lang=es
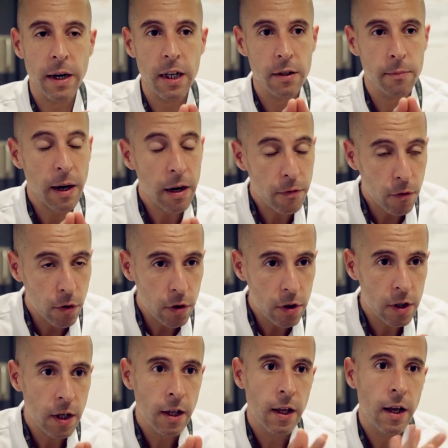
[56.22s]
para
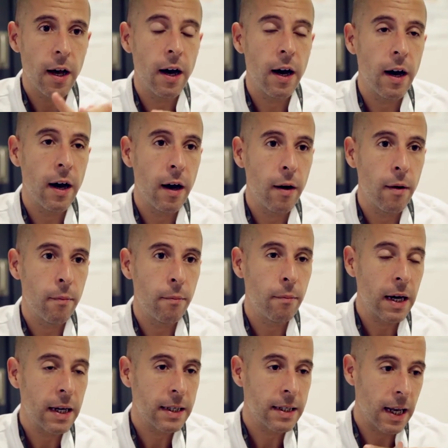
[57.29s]
smartphones, ah,
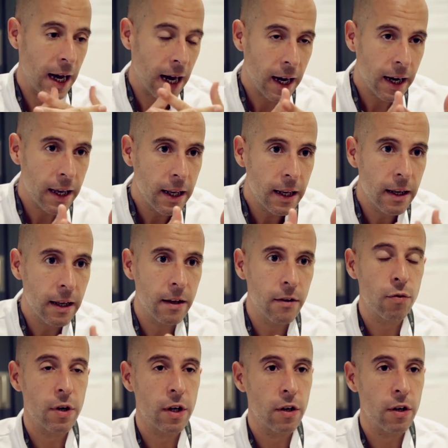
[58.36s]
más ágil en su